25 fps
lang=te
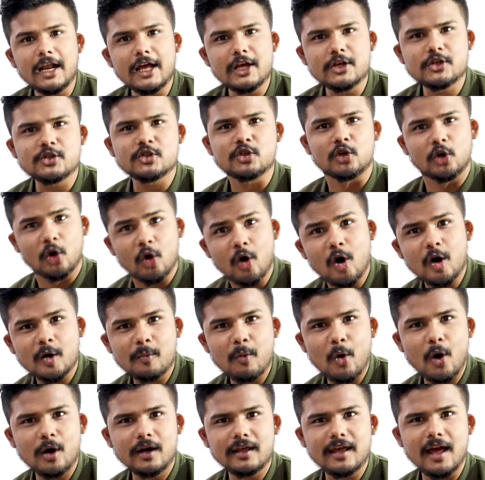గణేష్
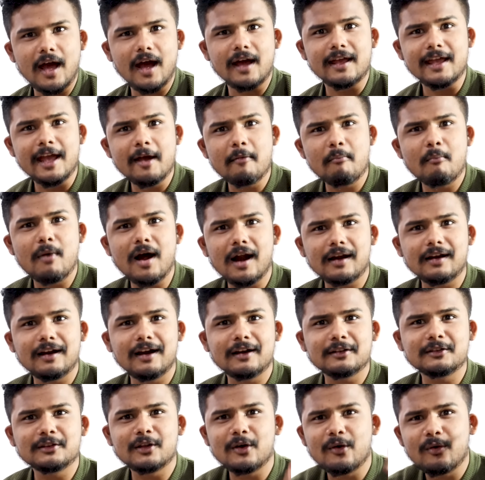లోవర్ బాడీయా ఏం
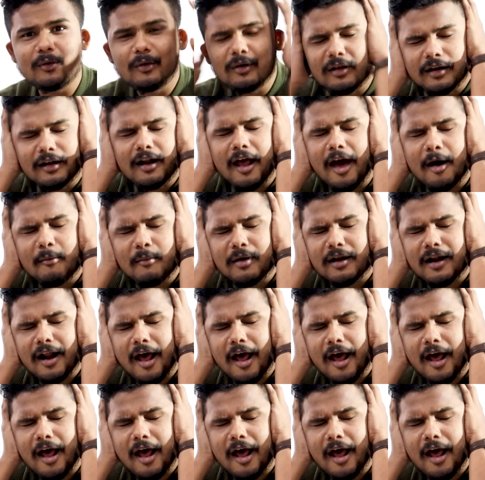మాట్లాడుతున్నావు రామ